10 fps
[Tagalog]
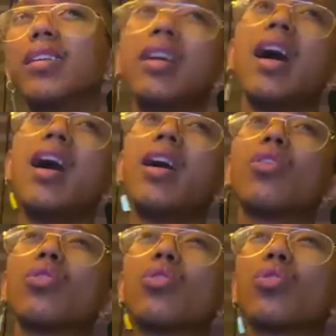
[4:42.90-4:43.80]
na
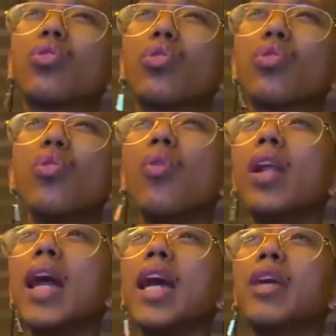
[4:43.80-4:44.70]
kung
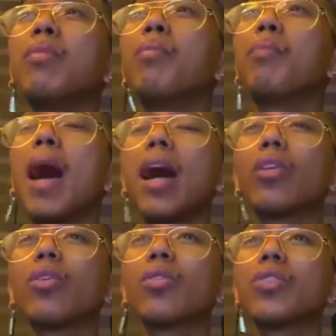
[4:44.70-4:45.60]
wala namang
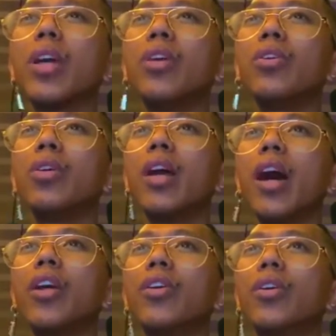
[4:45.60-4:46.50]
factor sa inyo na
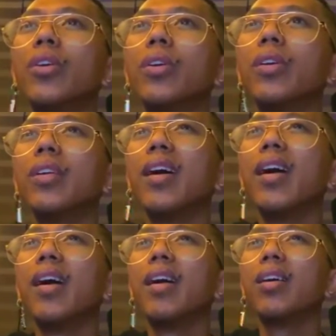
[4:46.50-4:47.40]
ano,
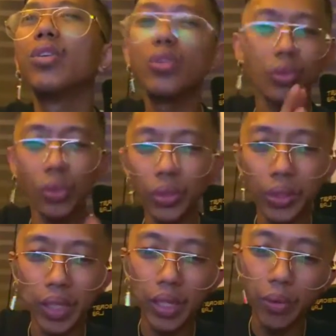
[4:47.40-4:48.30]
na gusto nyo
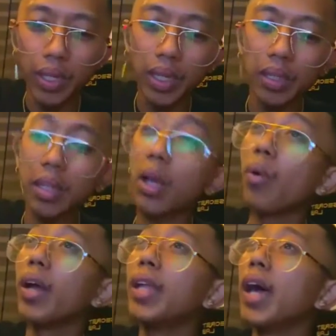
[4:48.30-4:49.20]
siyang gawing
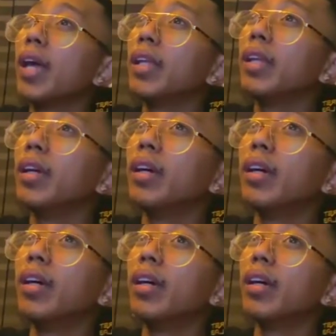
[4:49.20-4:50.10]
katatawanan,
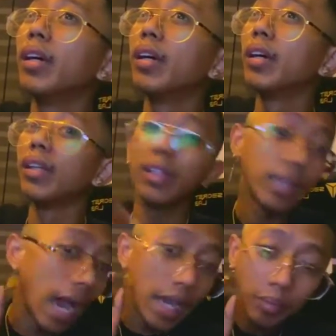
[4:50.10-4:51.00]

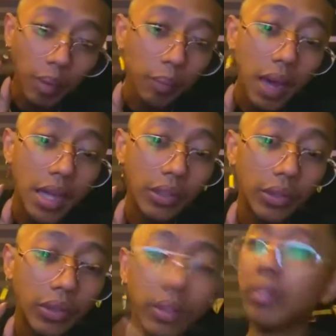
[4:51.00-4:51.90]
kahit papano,